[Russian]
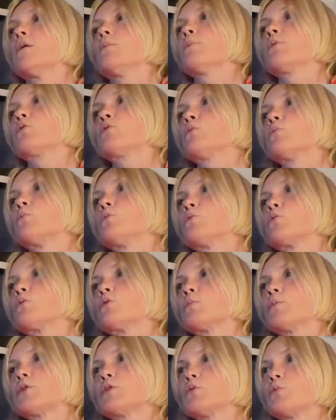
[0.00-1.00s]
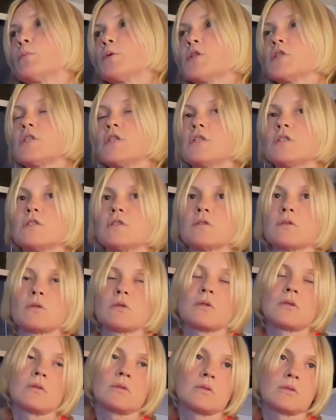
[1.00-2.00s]
потом могут предупредить,
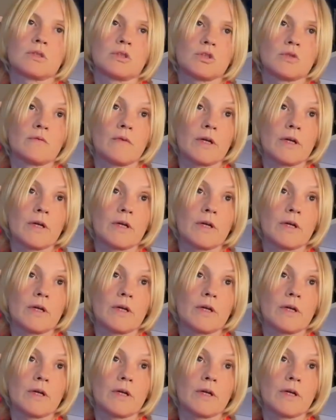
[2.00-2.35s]
а, значит,